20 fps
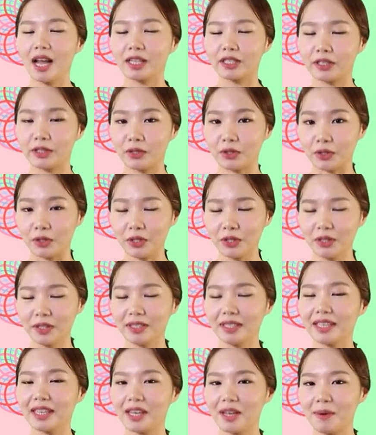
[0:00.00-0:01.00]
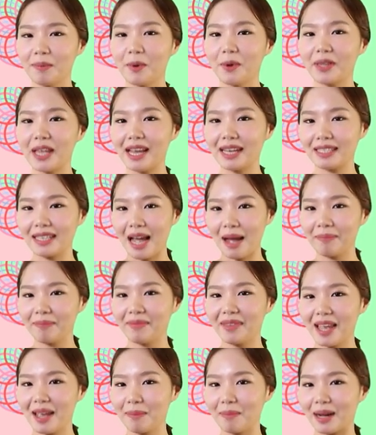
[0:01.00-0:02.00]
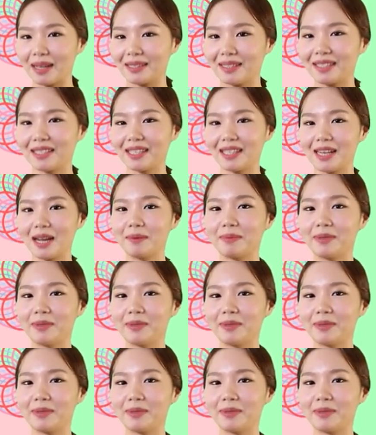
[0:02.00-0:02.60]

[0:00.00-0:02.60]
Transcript: 그중 일본의 3대 마츠리라